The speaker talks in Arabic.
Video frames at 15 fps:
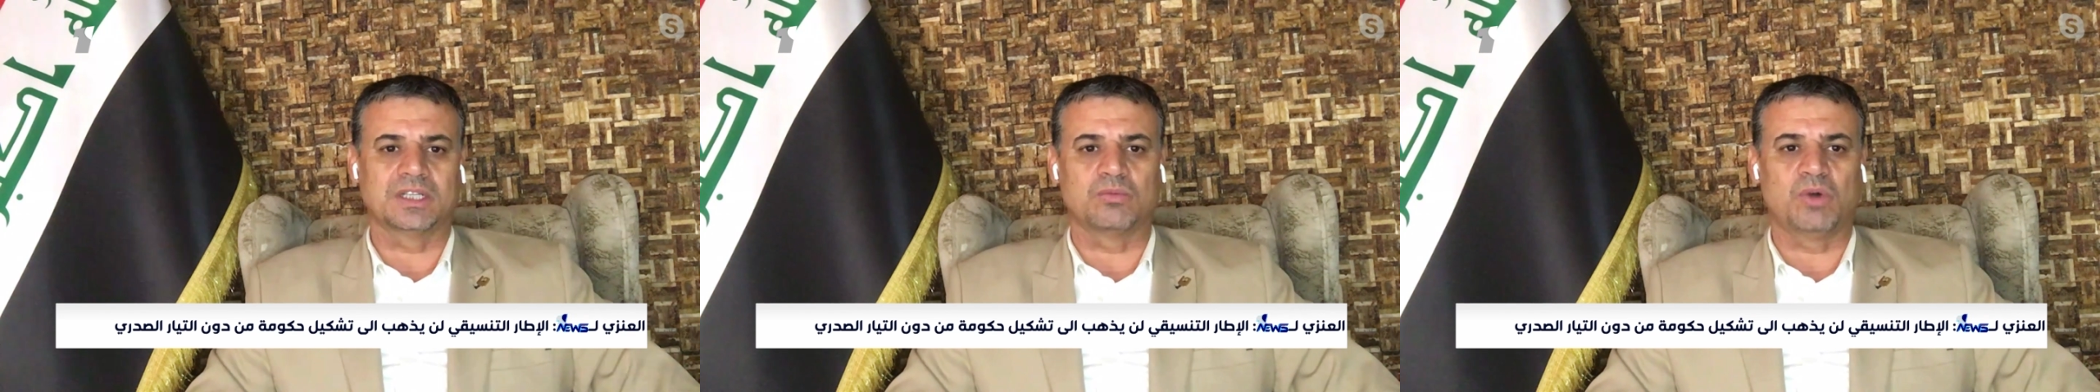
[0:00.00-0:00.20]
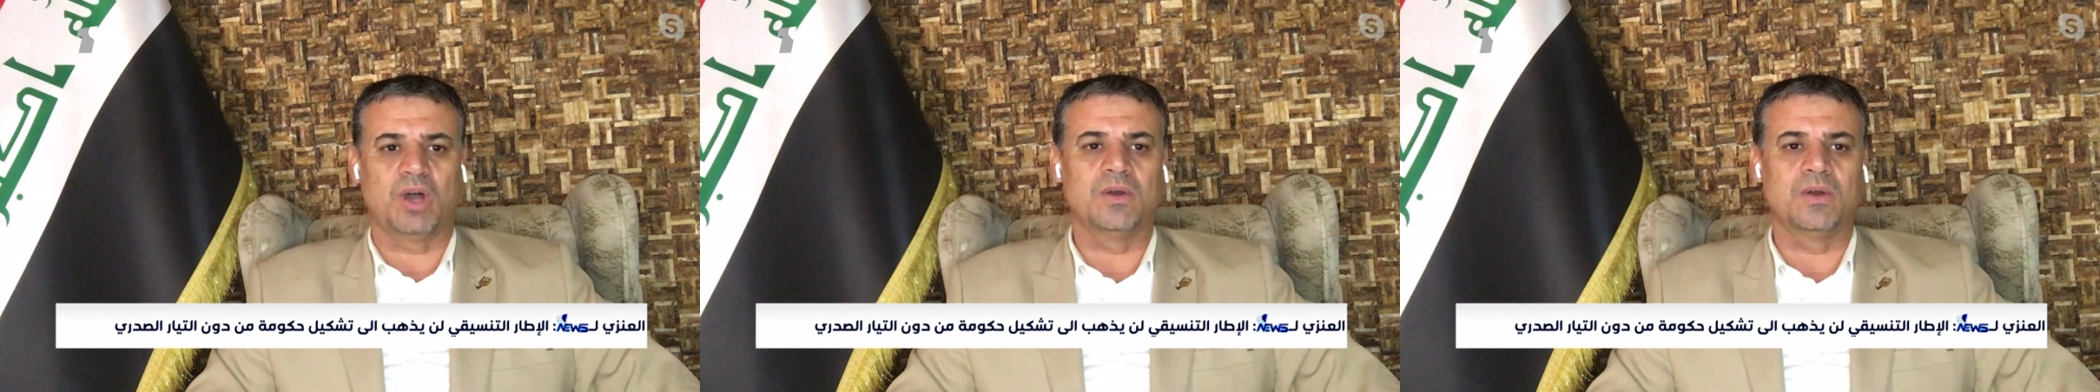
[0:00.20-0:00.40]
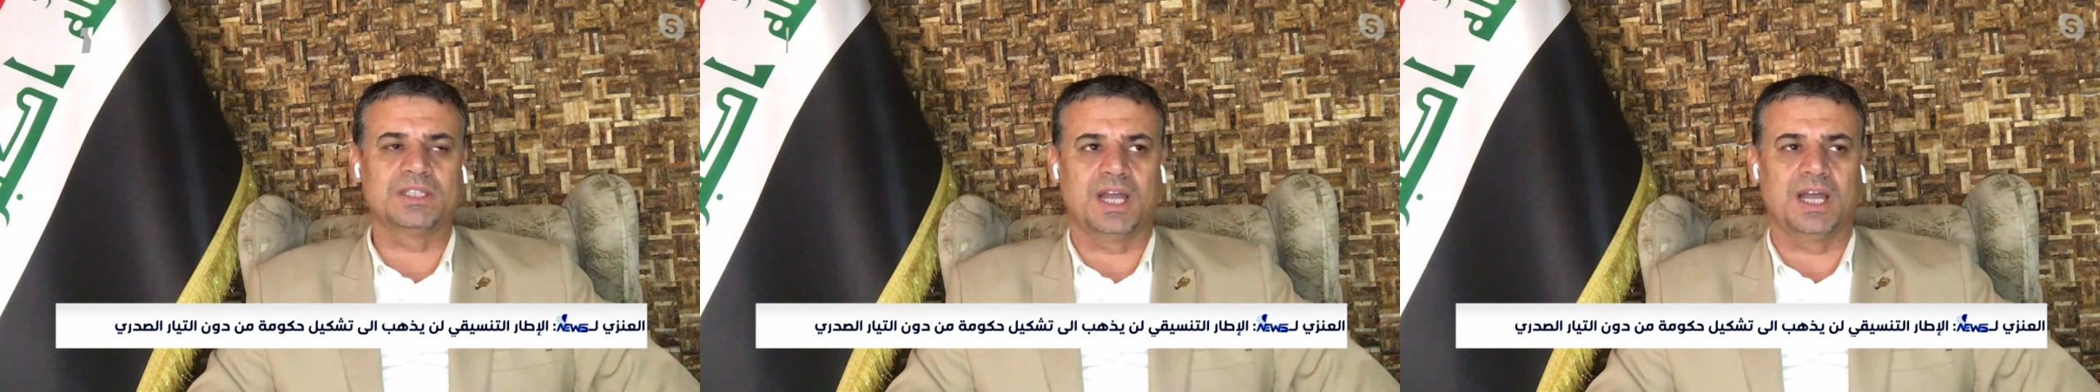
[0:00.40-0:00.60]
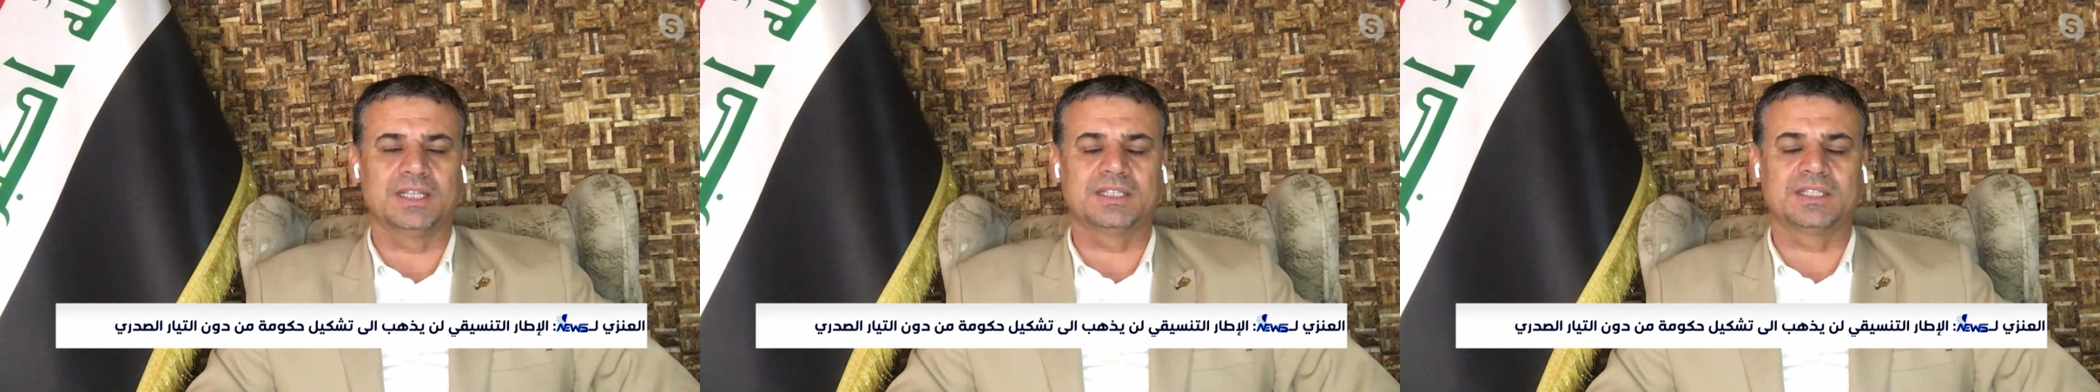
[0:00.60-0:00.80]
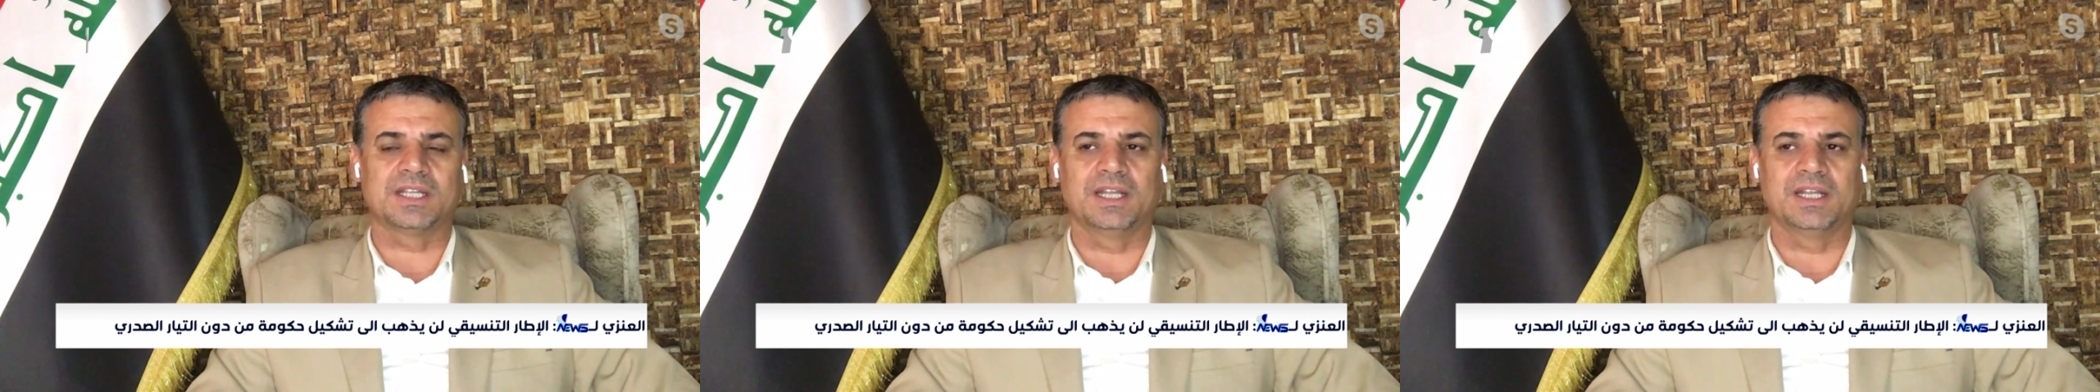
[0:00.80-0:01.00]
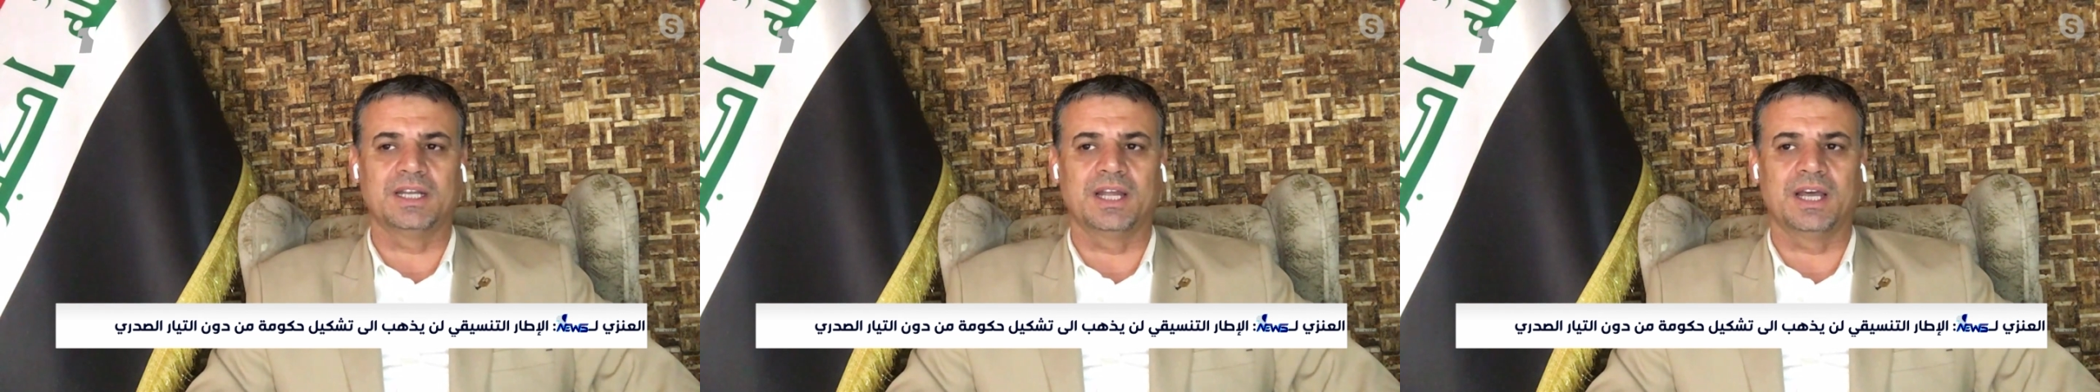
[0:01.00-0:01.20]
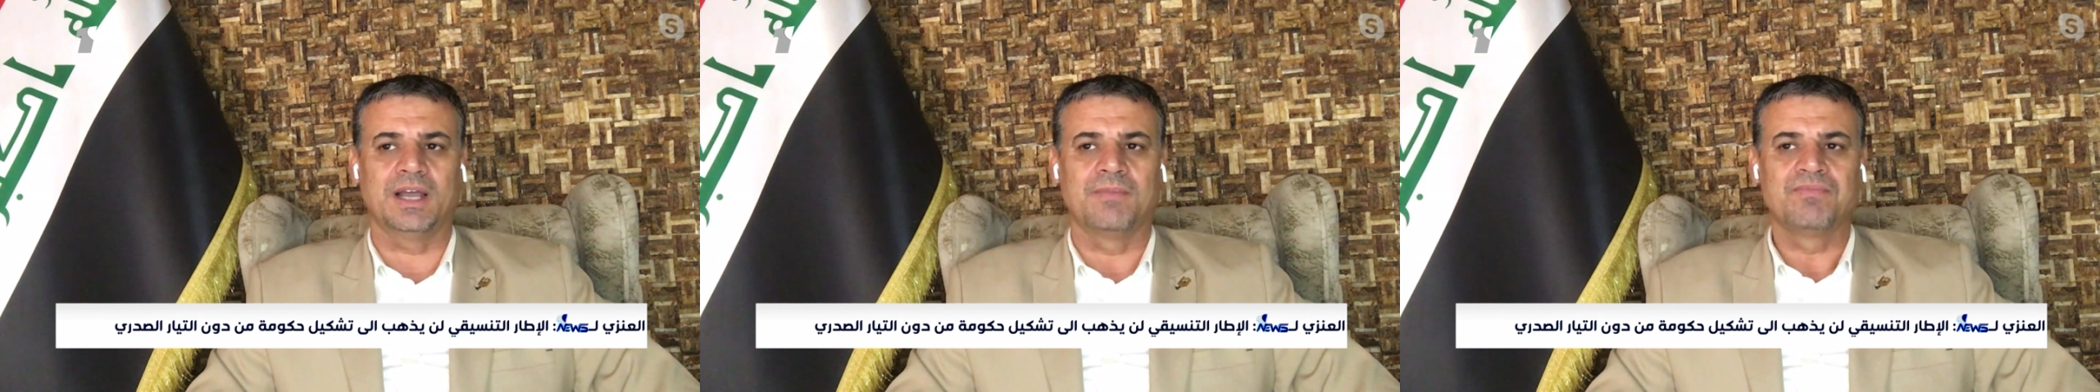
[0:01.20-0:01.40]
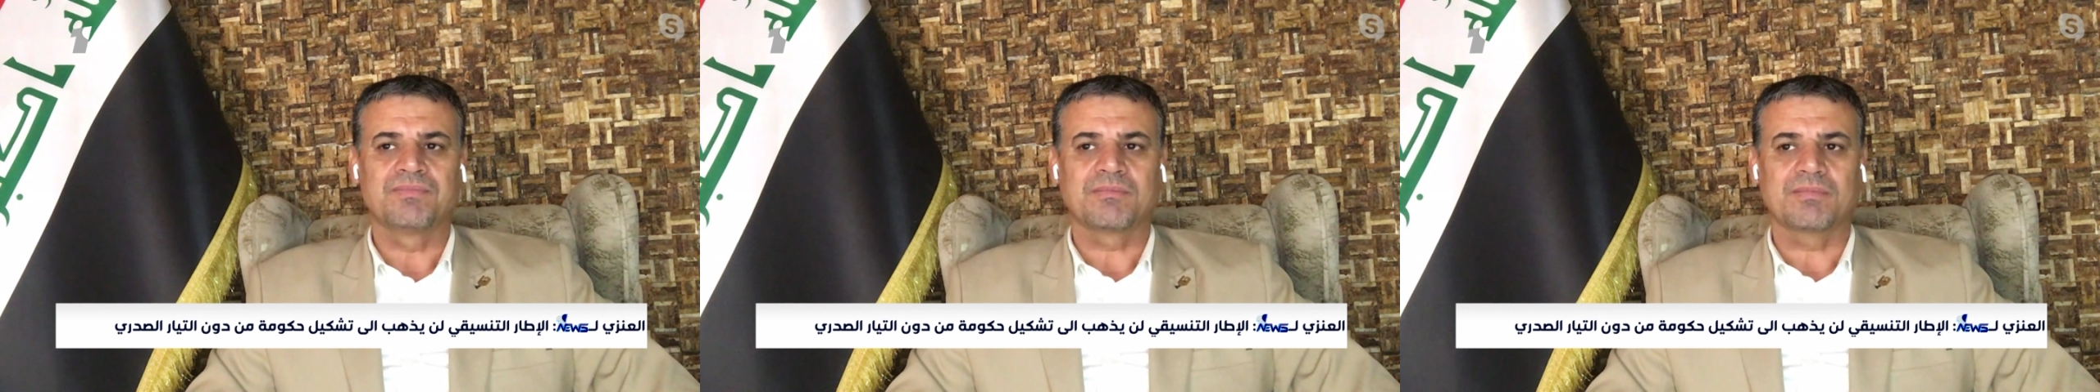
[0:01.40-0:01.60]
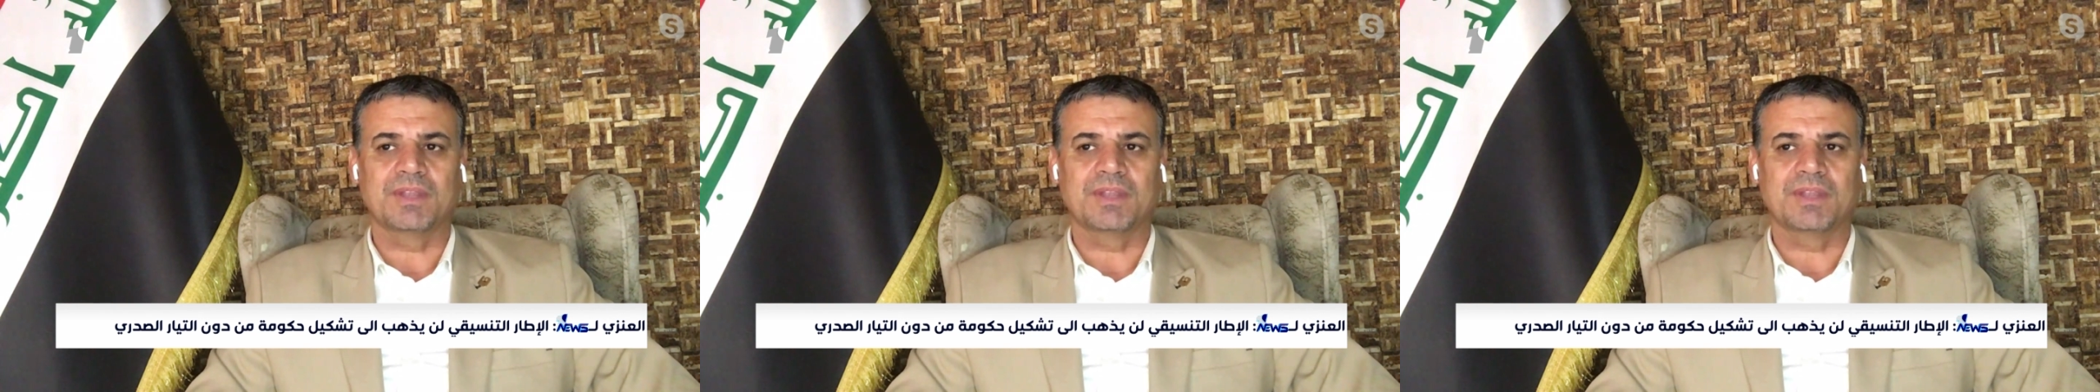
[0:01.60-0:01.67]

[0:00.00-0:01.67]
ومحاوله اعادته الى